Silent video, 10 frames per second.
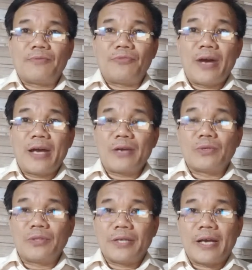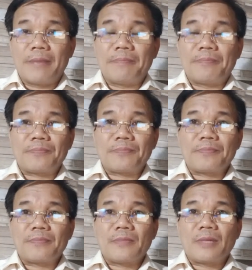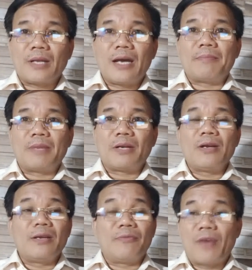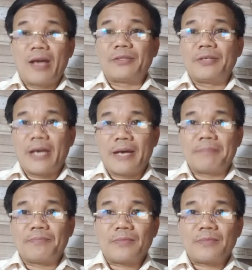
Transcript: fan của Thiền Am, à, mình nói là fan Thiền Am,